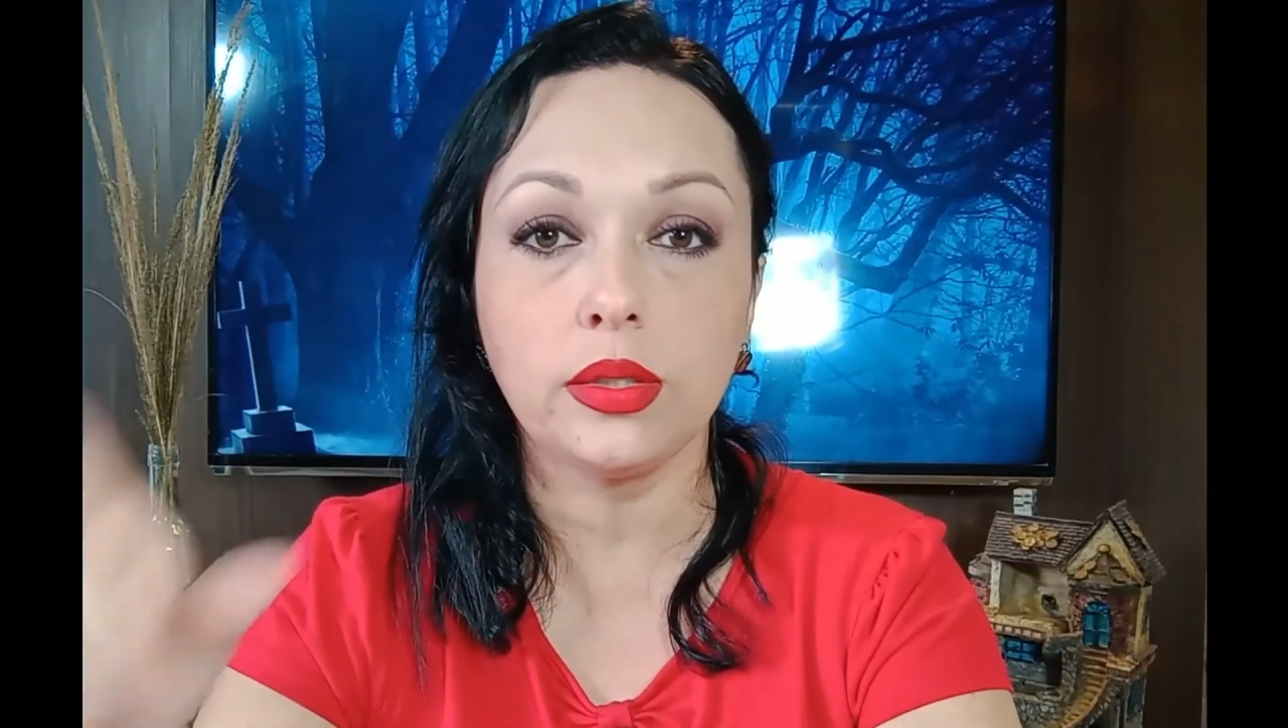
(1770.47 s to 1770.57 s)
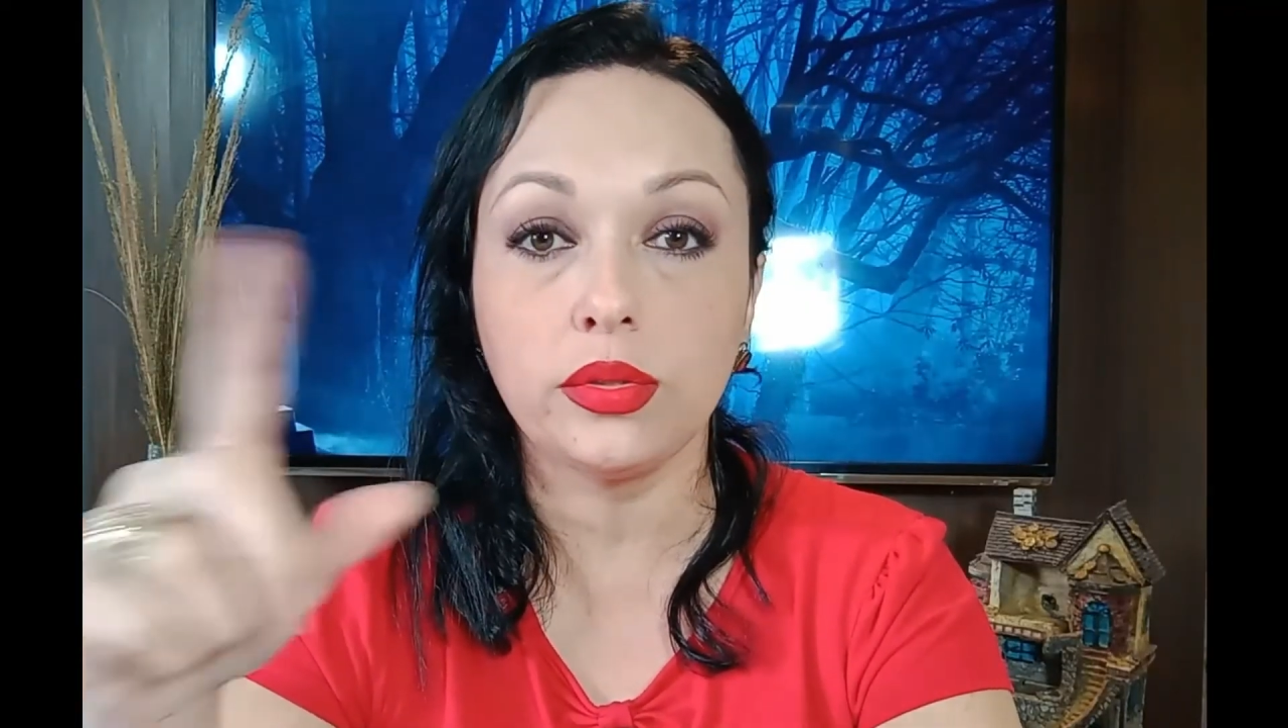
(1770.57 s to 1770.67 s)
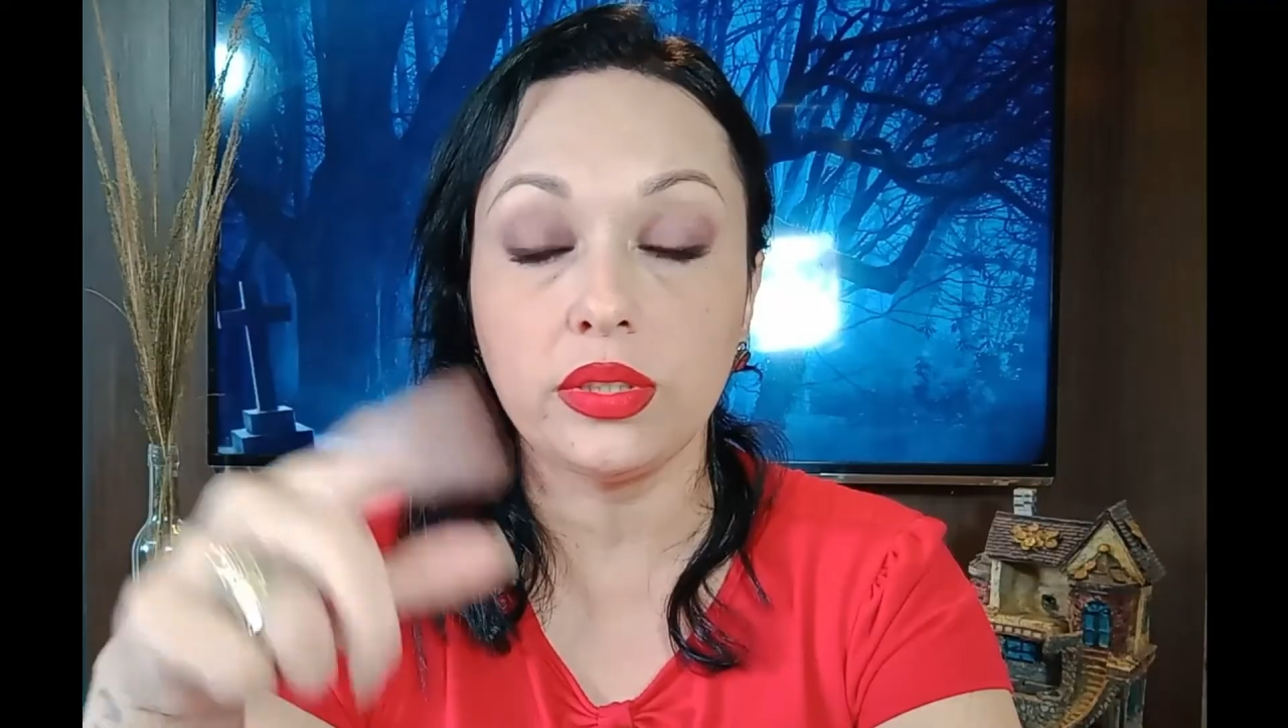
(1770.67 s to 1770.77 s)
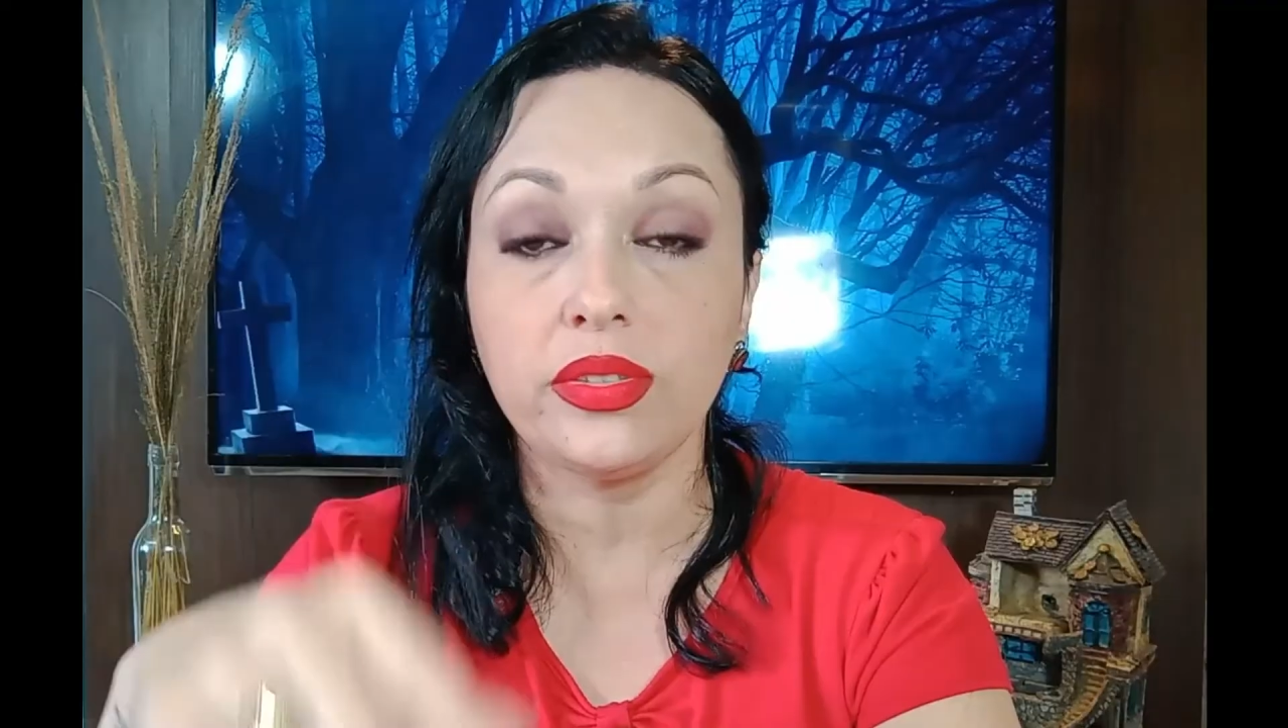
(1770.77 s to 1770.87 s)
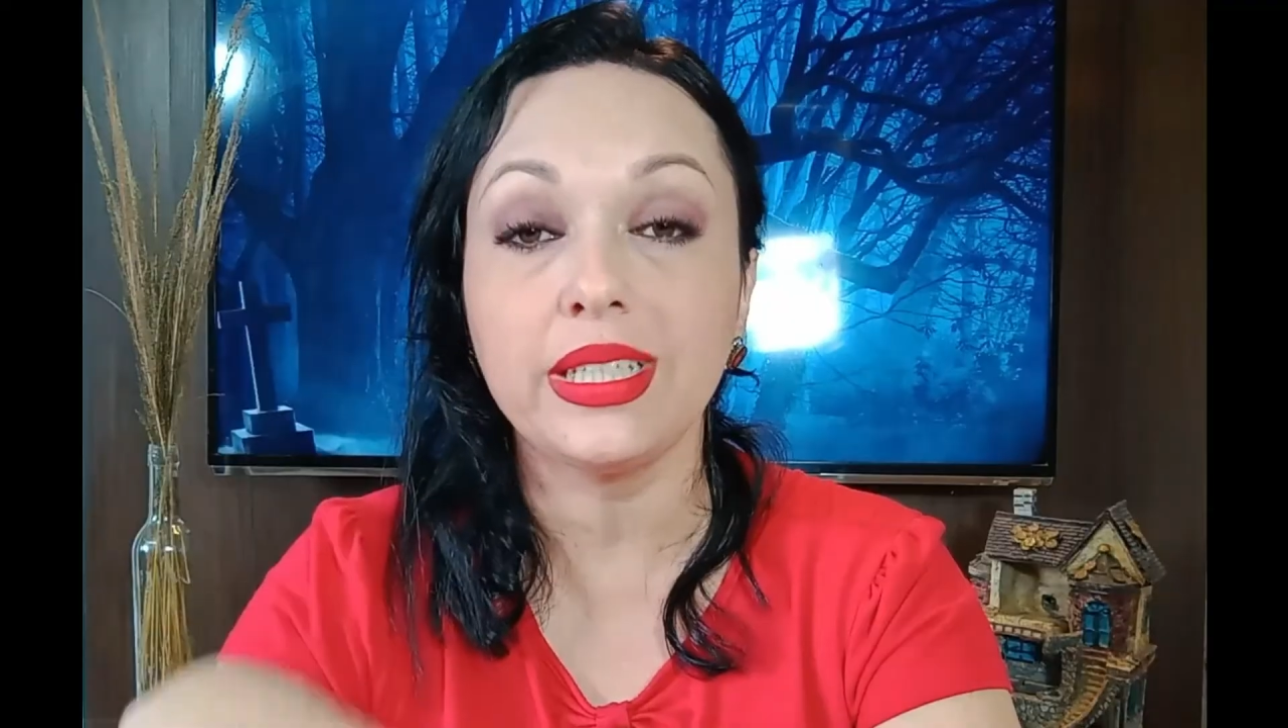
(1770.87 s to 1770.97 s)

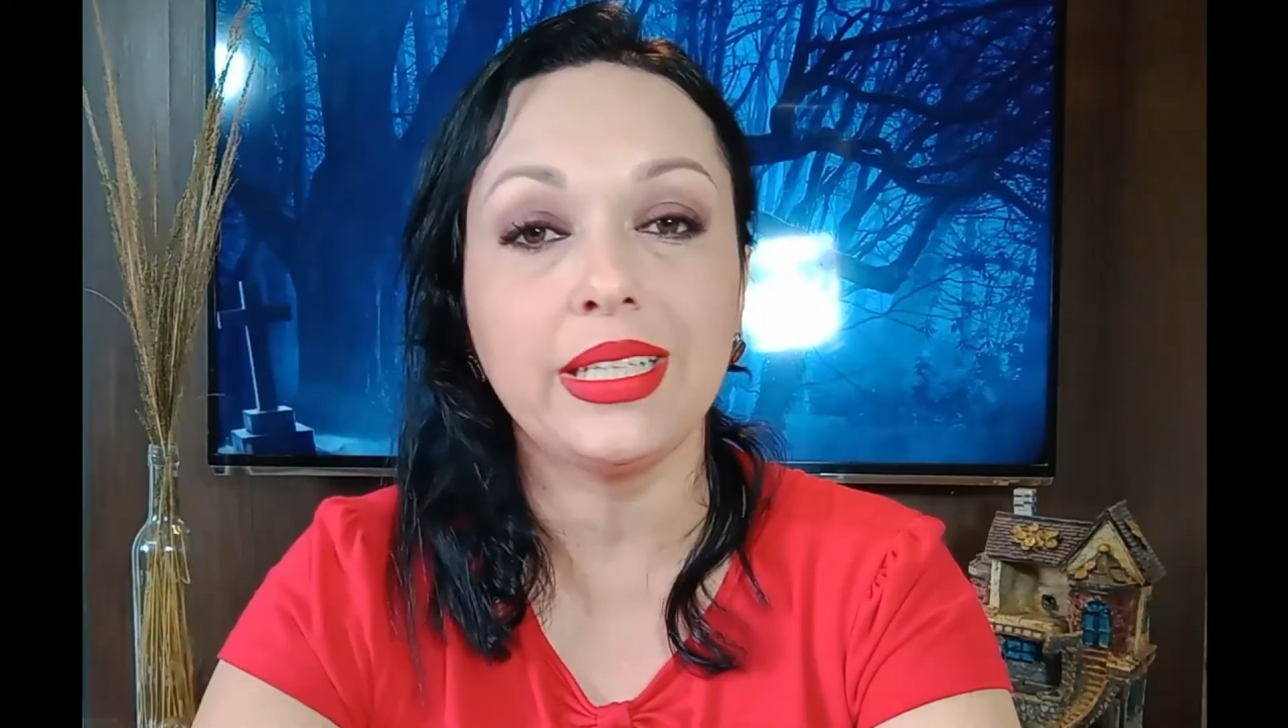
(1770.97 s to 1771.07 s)
inclusive